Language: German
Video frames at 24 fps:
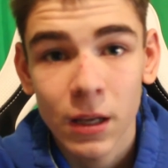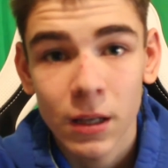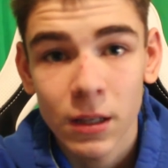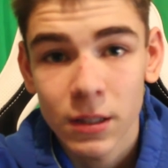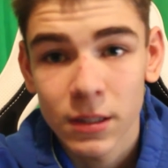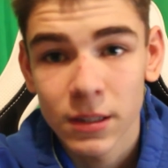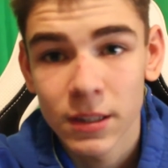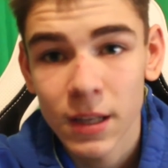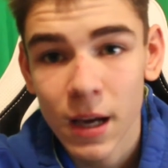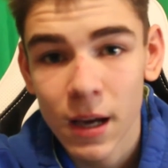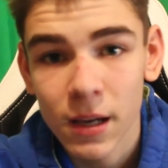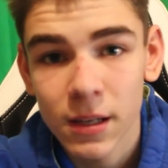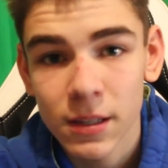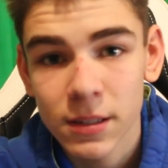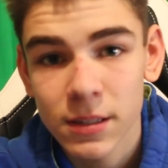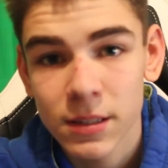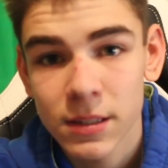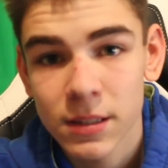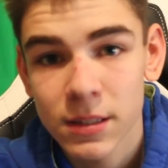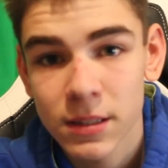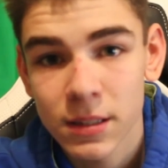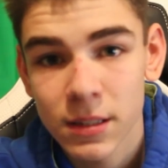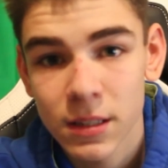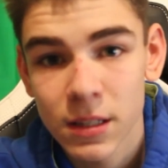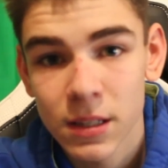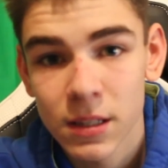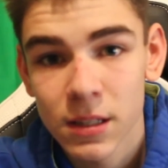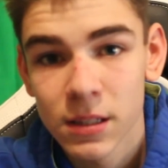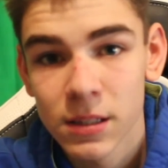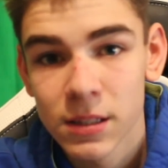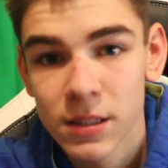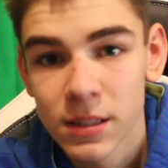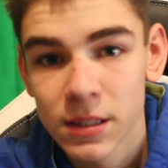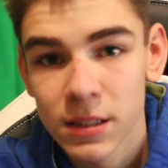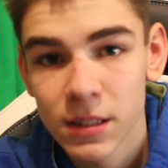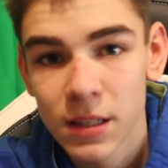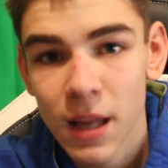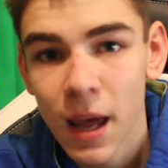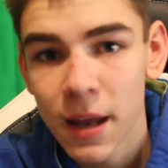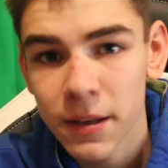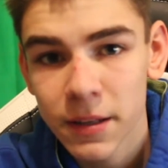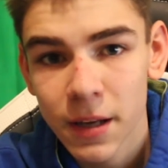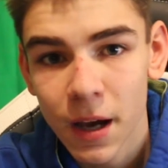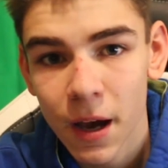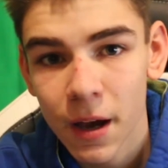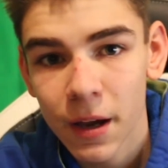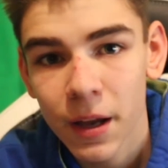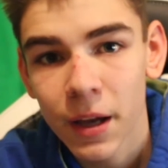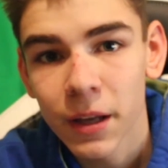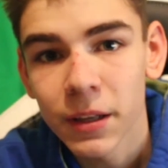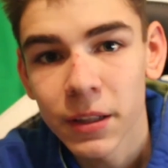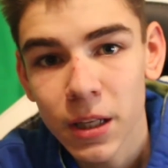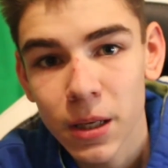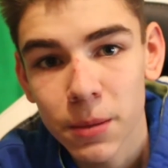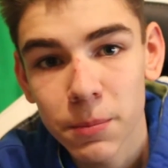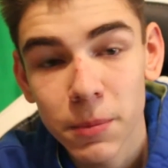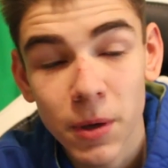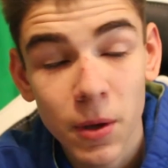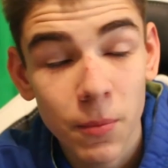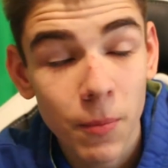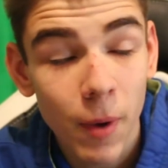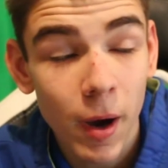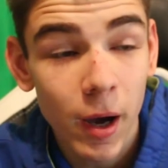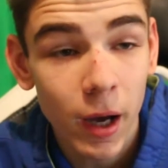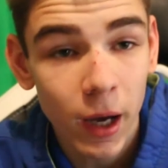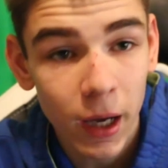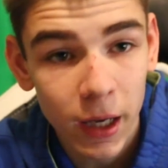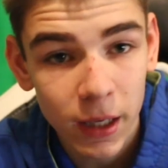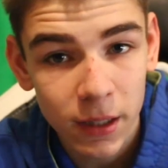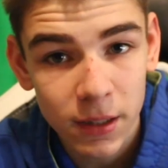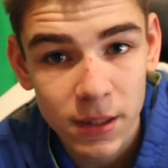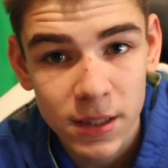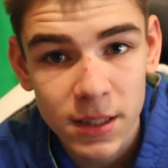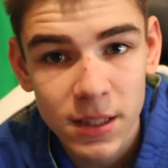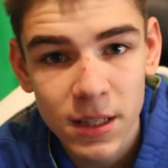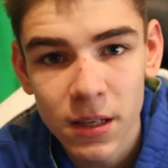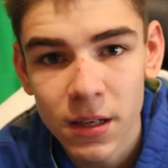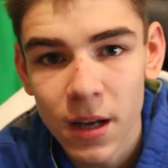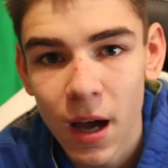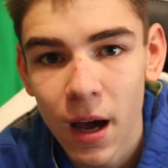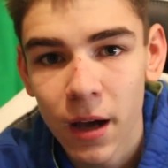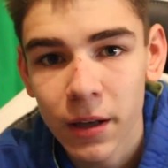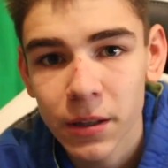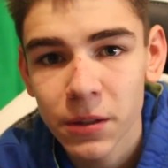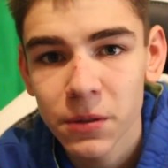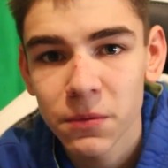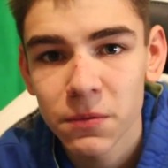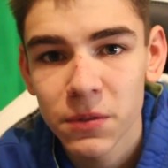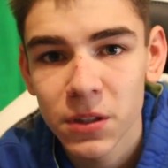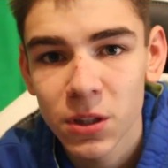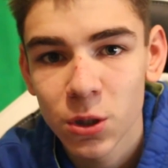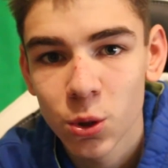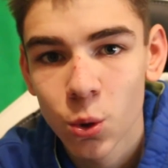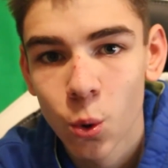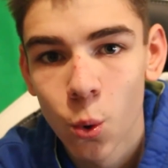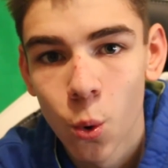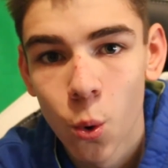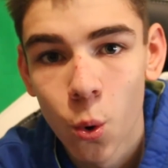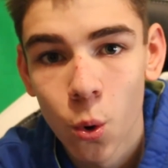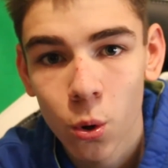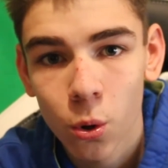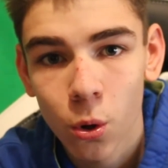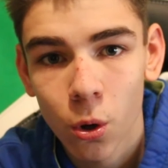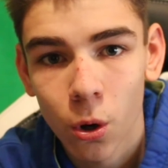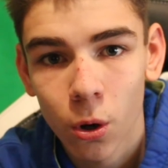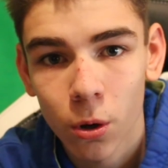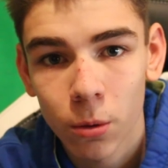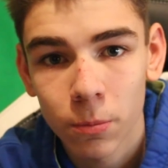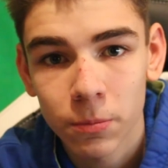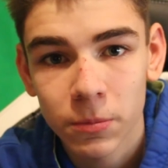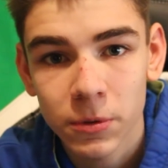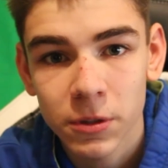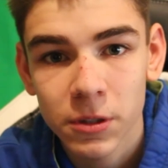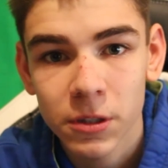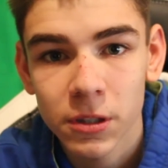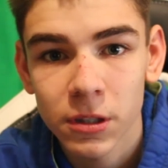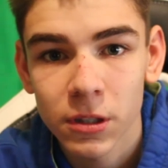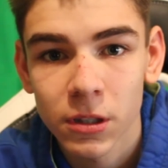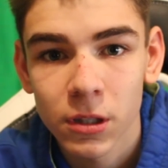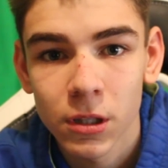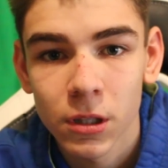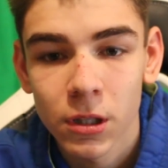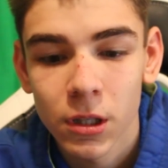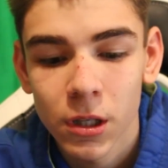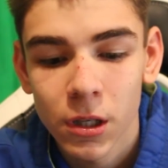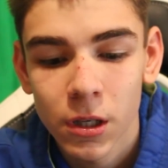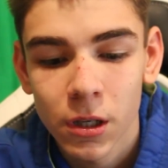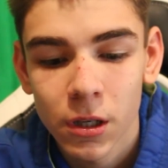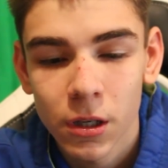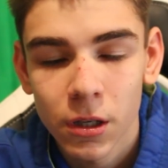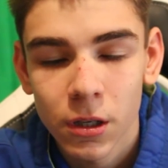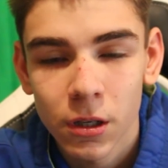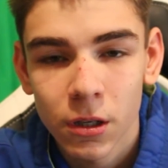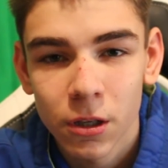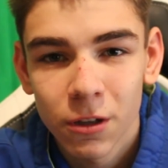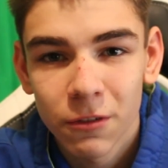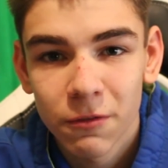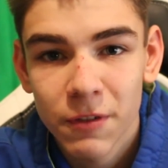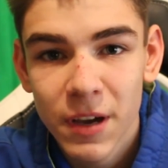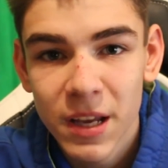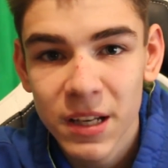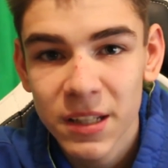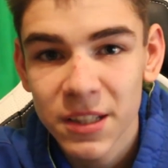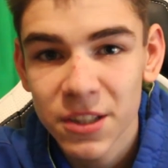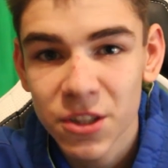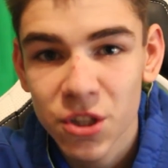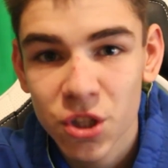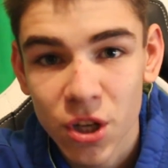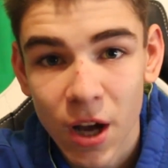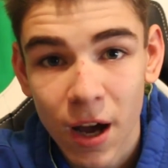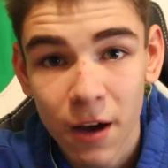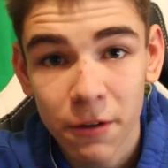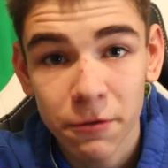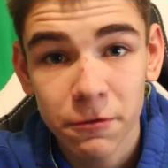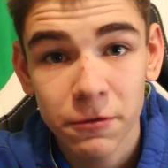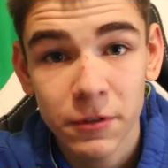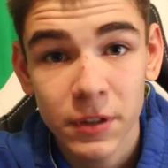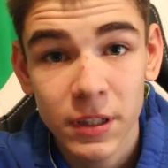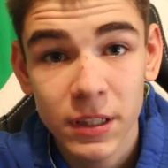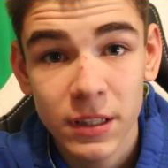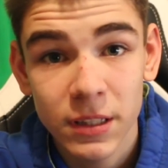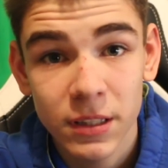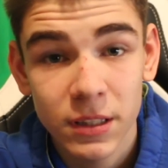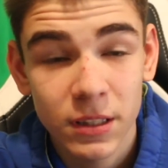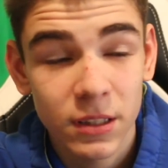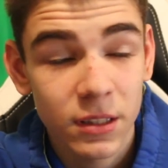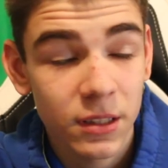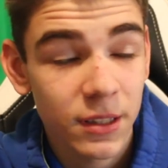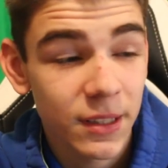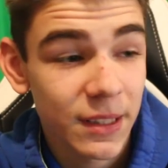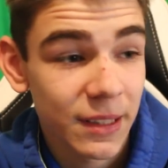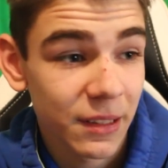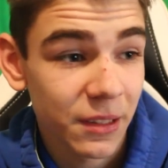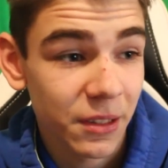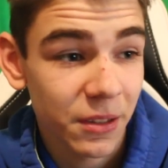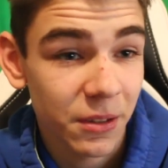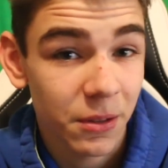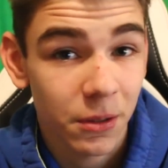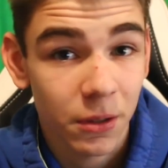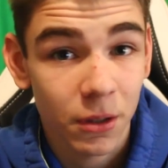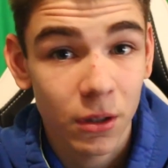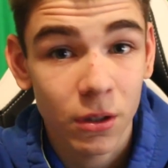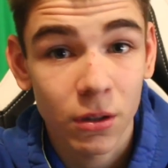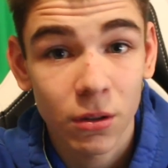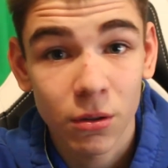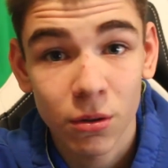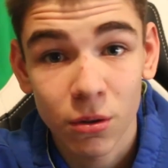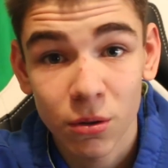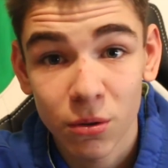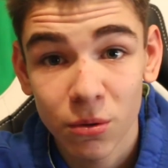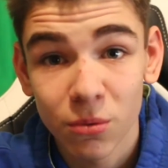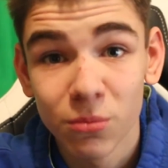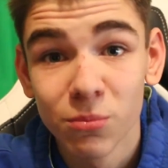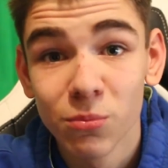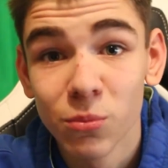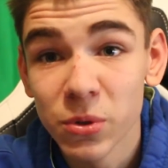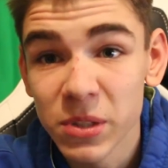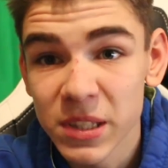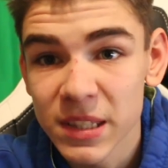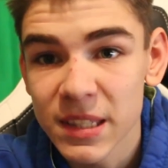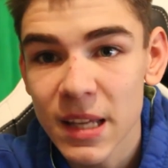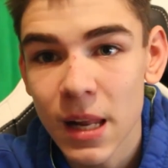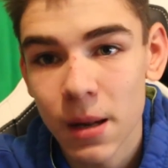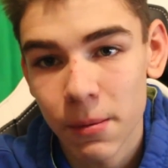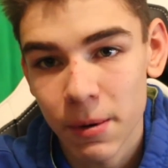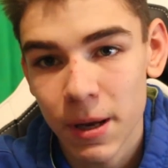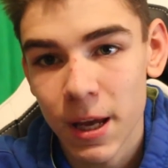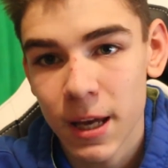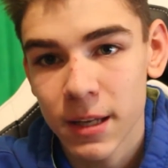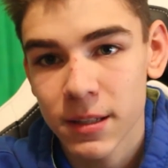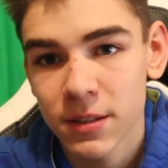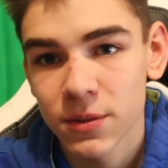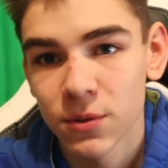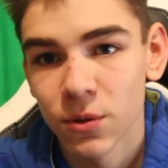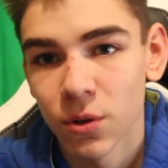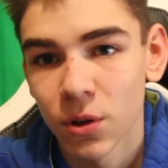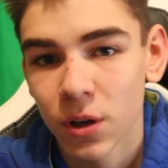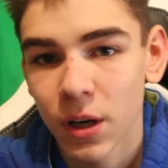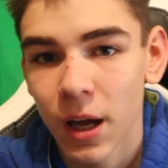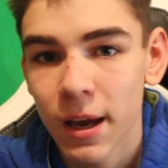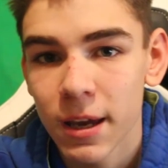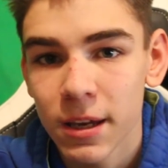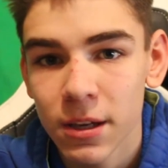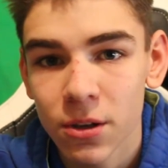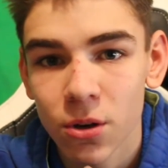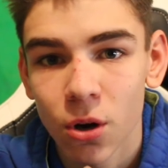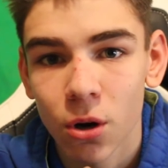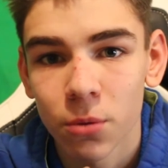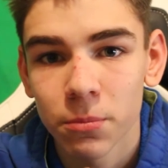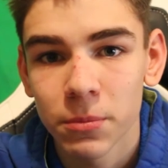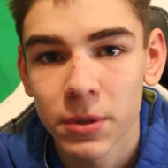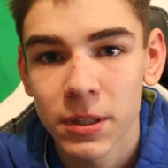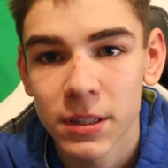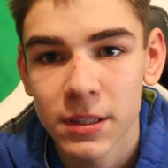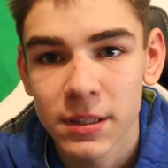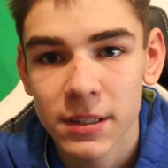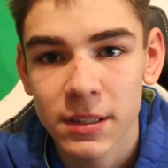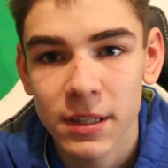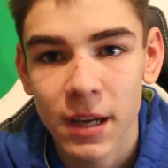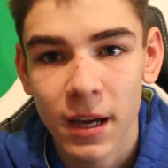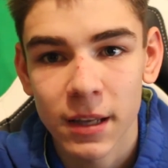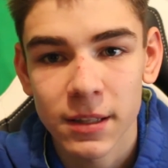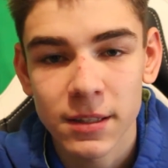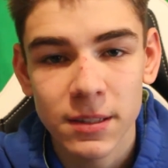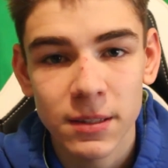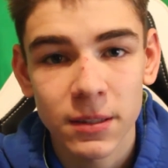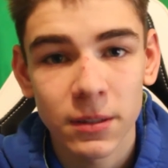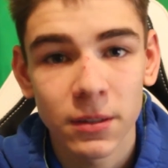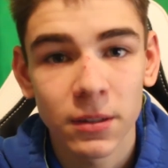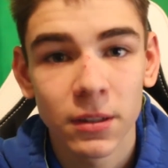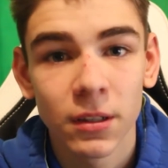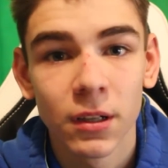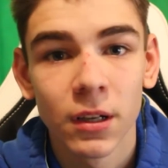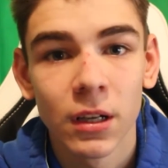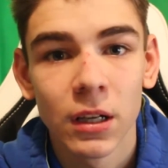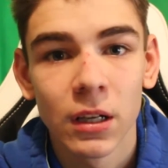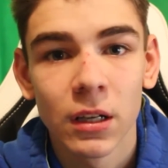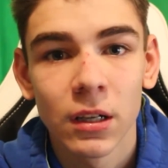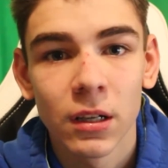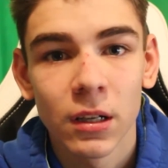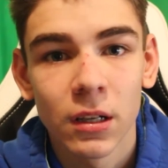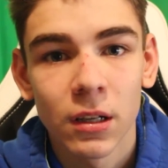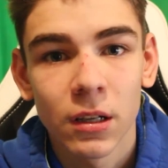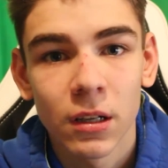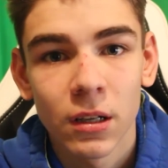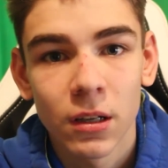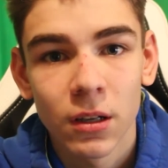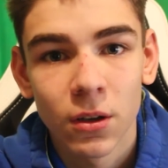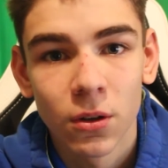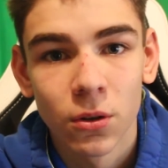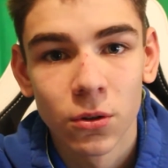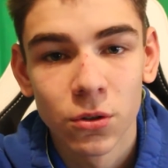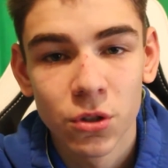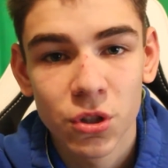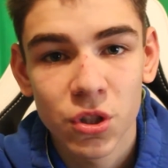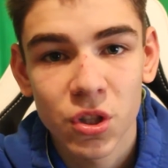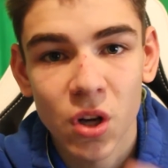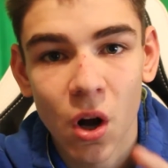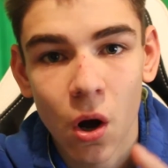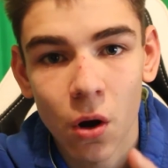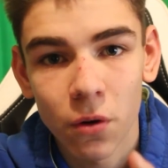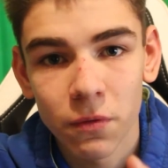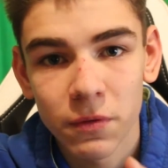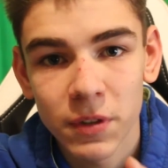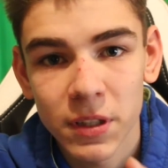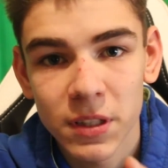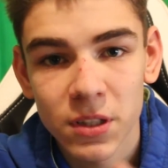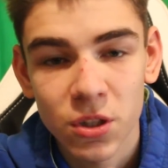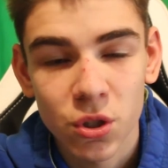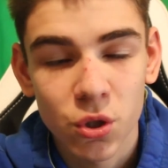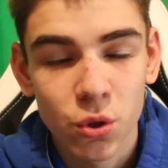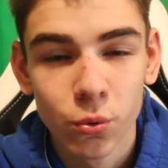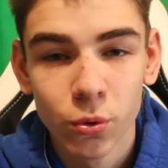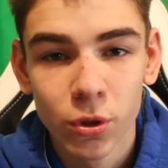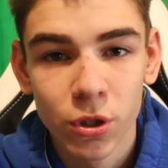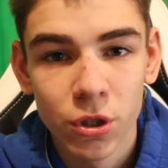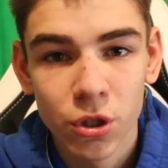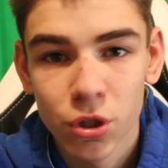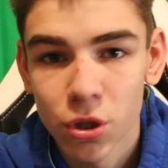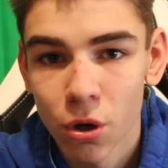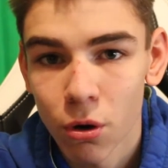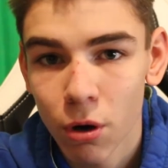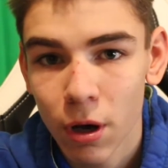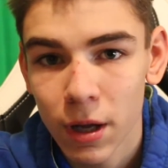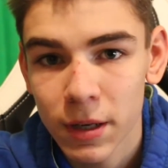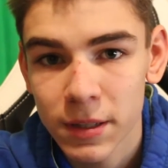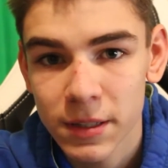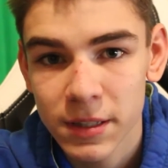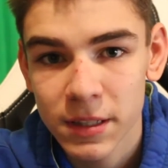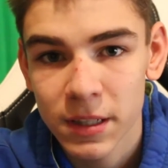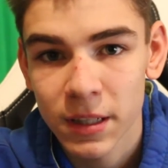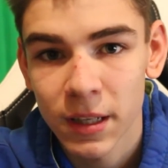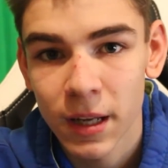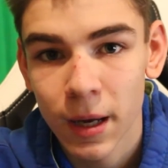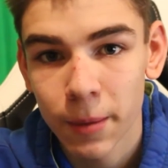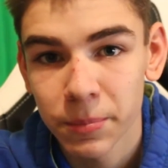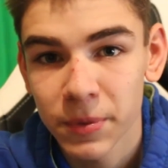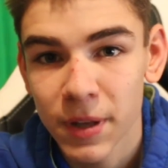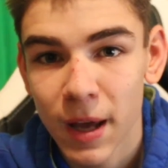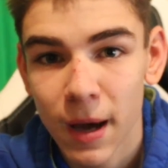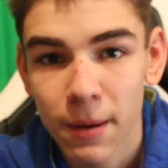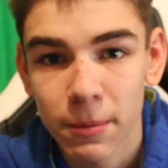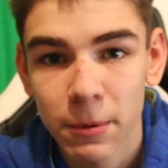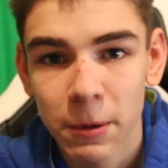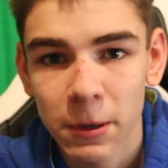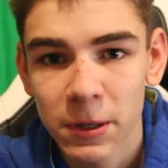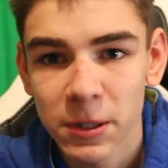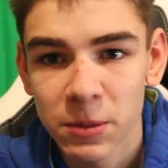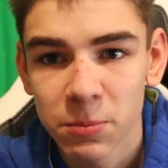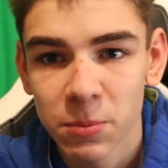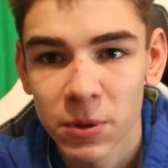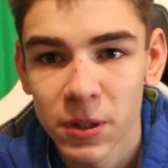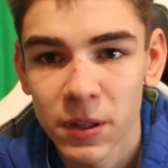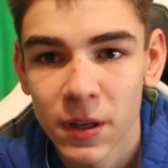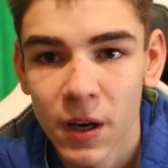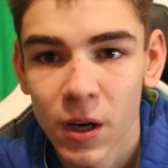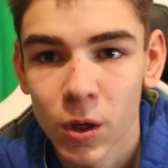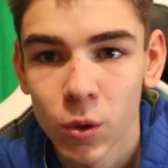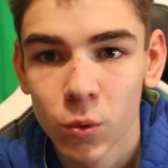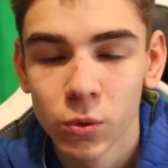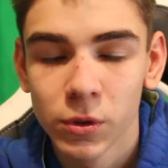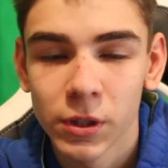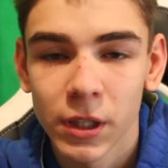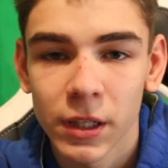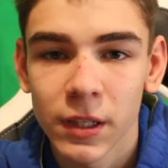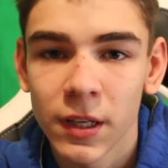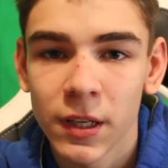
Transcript: Das ist der Tag, an dem immer ein 10-Arten-Video hochkommt. Wenn ich es schaffe, ich muss selber erst noch reinkommen in das Ganze und schauen, wie das schulisch auch alles klappt. Aber ich bin da guter